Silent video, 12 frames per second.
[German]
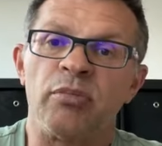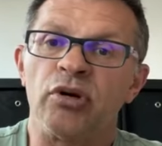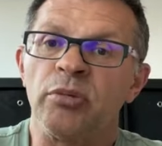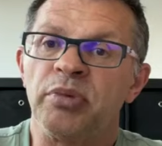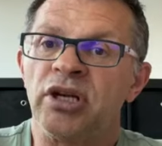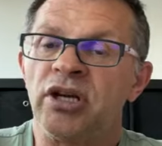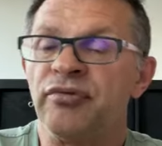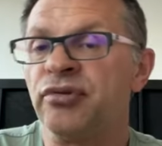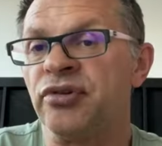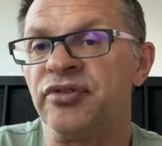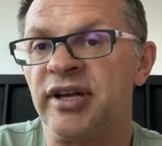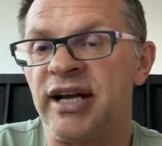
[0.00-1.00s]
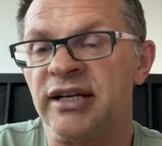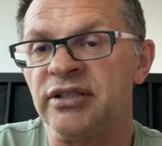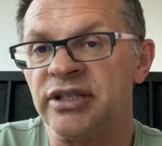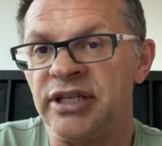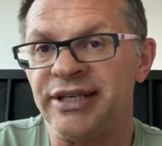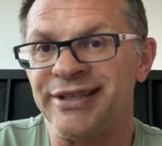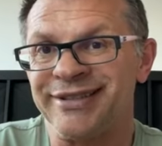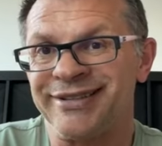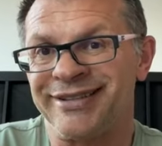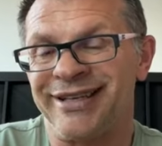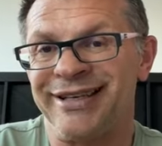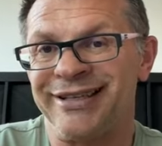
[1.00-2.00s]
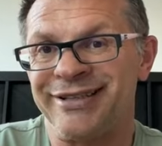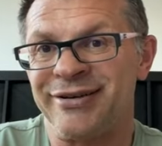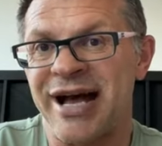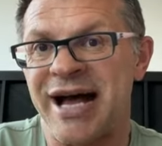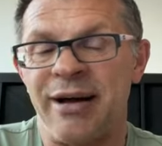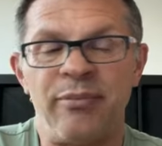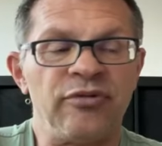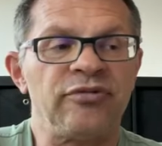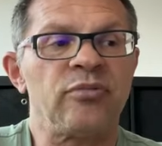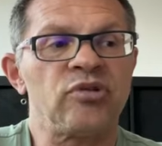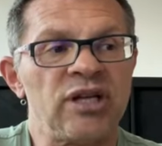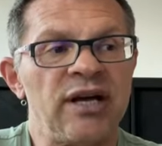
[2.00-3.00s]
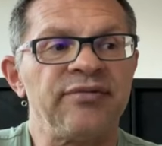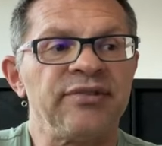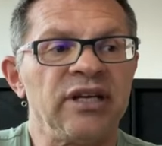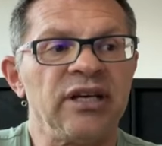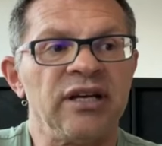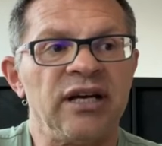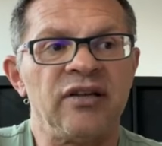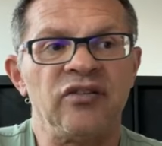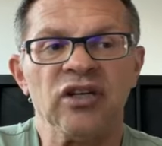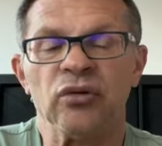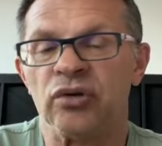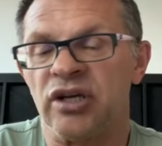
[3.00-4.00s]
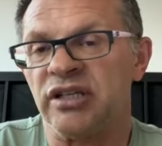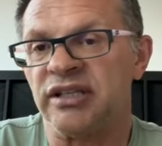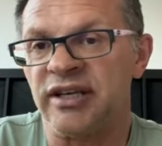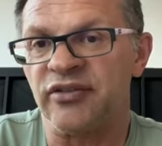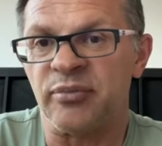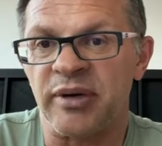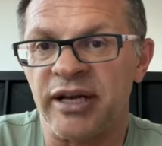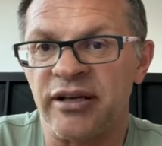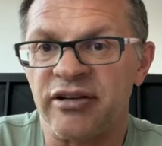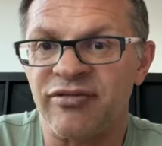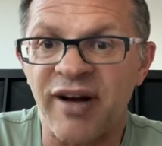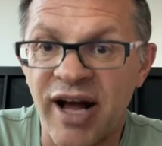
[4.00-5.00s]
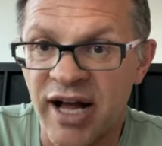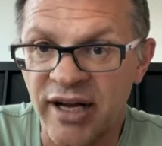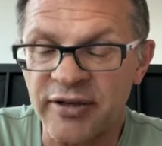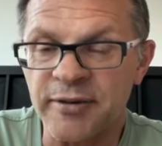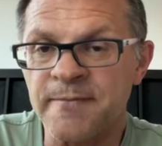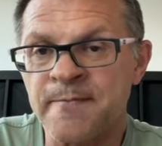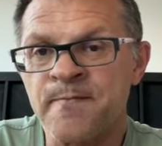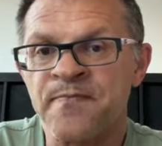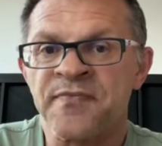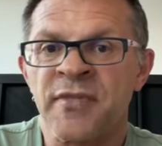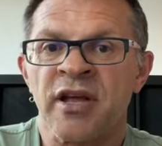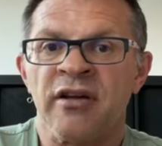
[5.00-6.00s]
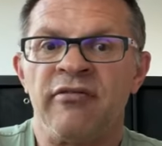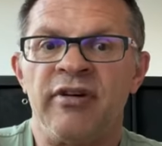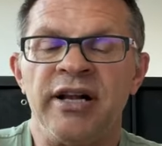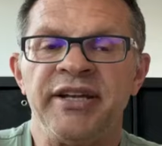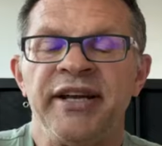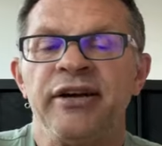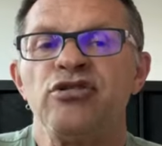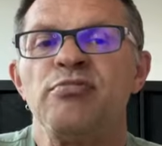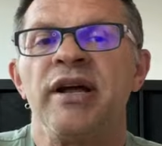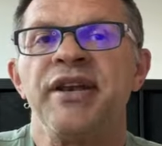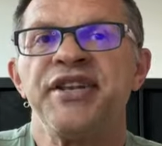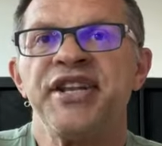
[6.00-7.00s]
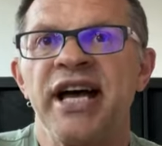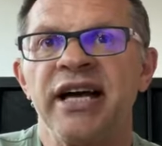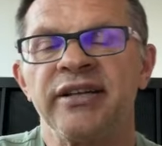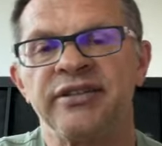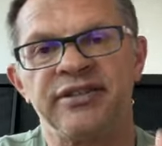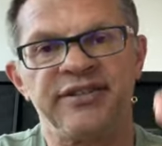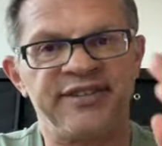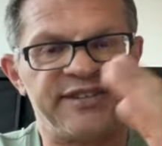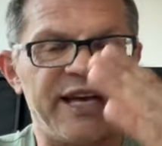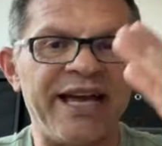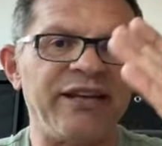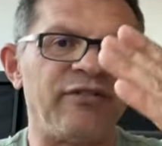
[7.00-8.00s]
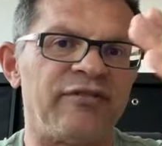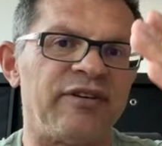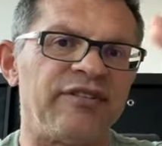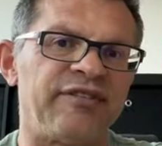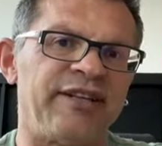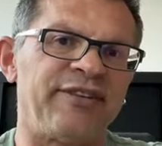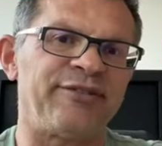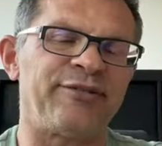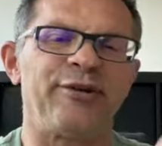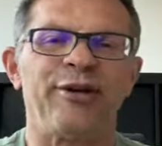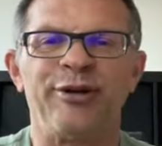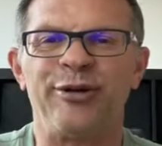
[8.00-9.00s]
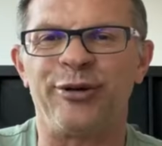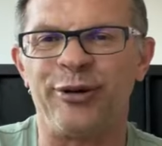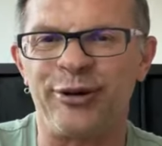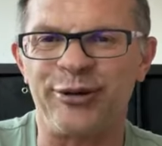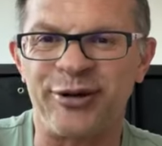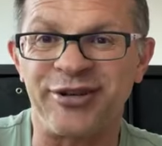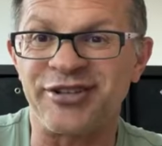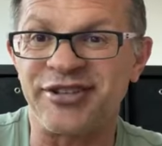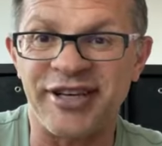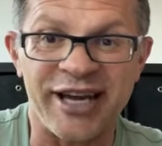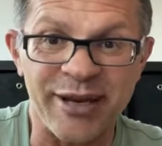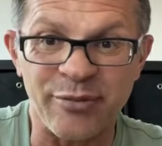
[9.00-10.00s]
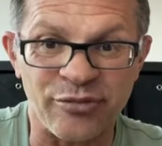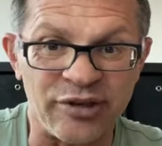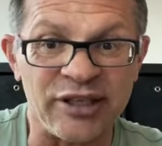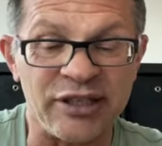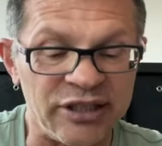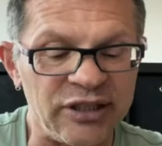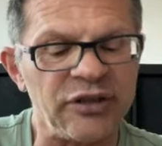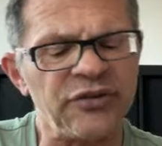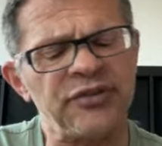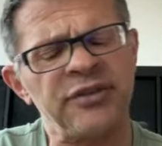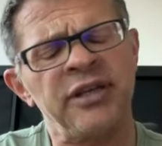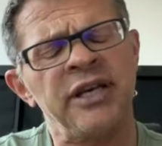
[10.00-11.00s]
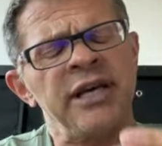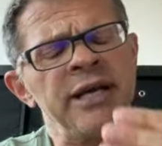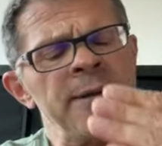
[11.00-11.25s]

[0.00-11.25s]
Der Bodybuilder würde sagen, ich trinke abends vom Schlafengehen Casein oder ich esse meinen Quark, weil der über Nacht zeitversetzt oder in Neudeutsch Time Released